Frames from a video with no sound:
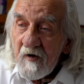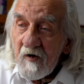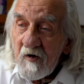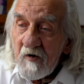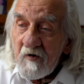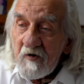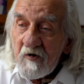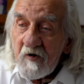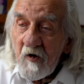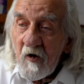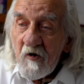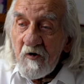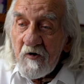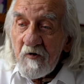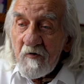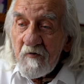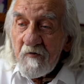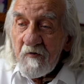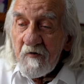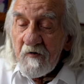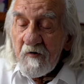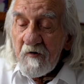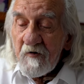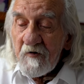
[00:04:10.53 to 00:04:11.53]
Kto
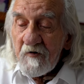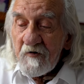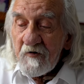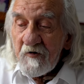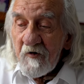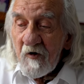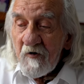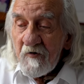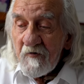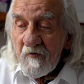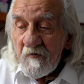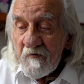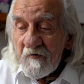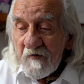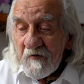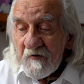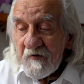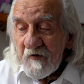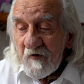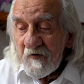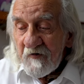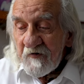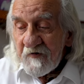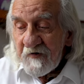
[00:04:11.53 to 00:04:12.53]
ją, kto ją
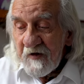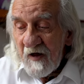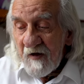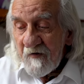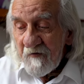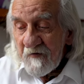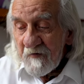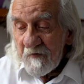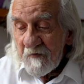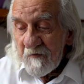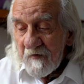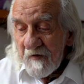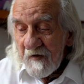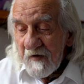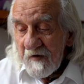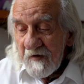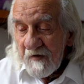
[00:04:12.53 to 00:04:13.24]
zostawił?